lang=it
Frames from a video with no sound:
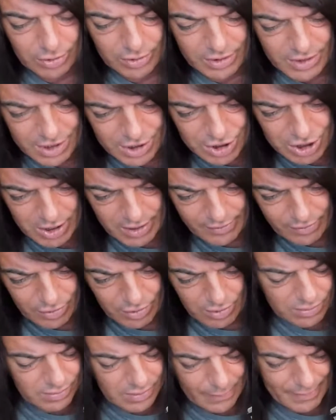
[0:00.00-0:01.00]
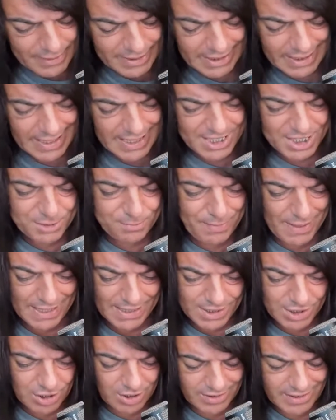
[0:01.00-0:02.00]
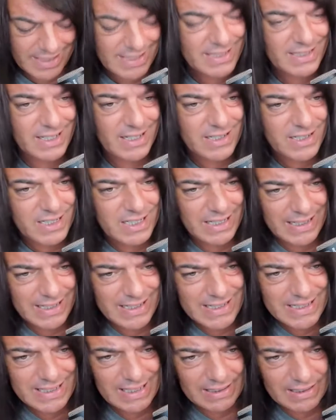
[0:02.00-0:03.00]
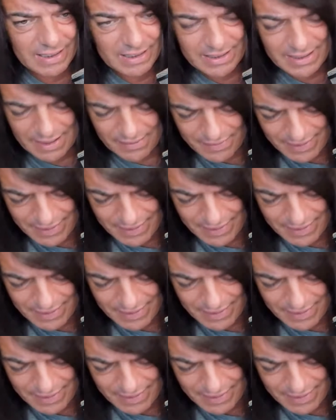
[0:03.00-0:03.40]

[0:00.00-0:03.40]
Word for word: Dicevo, a parte che è sparso a destra e a sinistra, a la